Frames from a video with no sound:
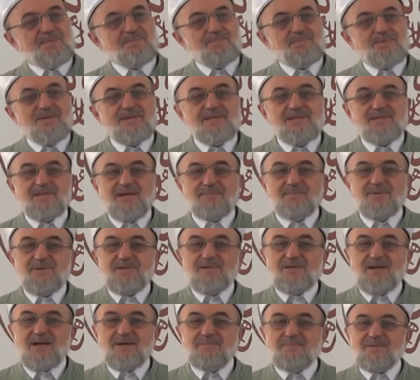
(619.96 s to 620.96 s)
Biz
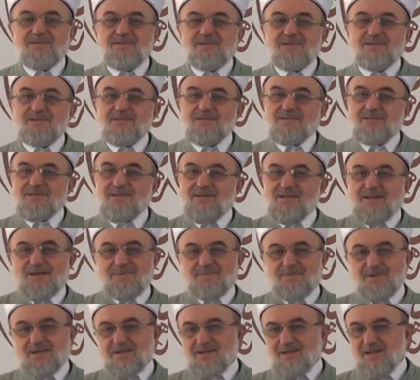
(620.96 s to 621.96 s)
yapacağımız için
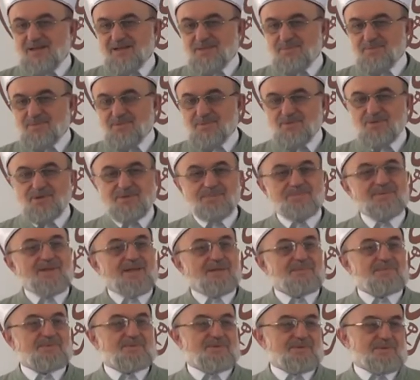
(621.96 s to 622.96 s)
Cenab-ı Hak yazmış,
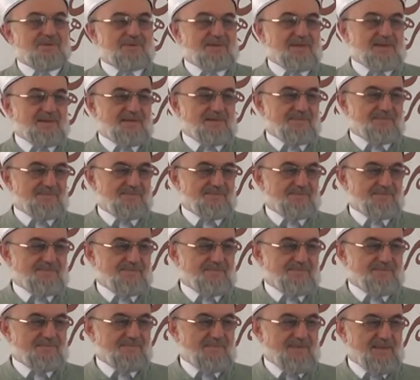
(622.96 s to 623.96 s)
toplanmış orada.
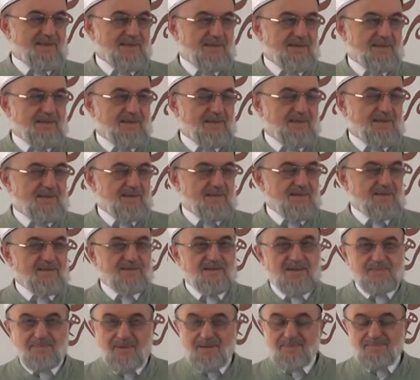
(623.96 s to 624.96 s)

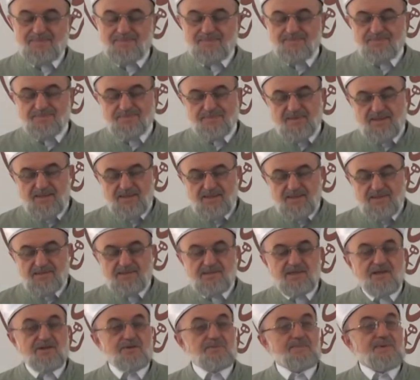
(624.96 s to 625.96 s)
Tamam.
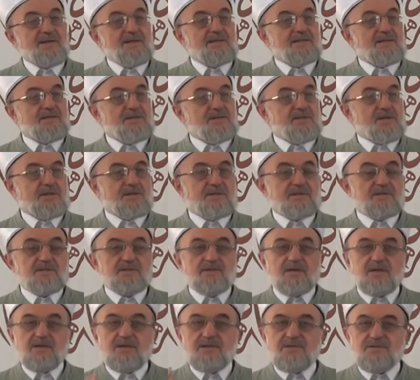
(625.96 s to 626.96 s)
Tevbe edecek.
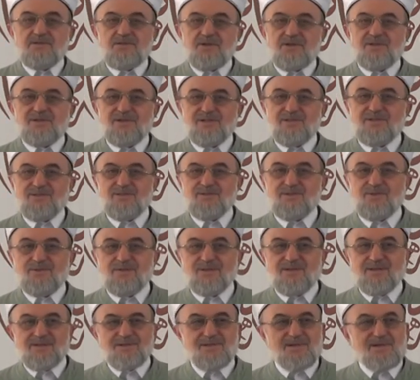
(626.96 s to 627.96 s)
Cennetlik
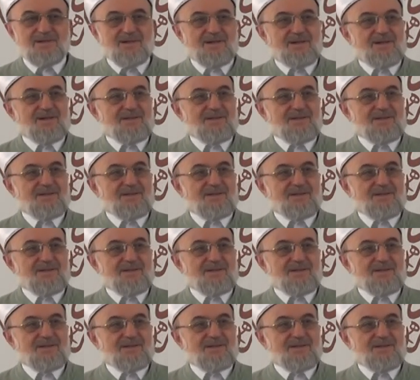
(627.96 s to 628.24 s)
olacak.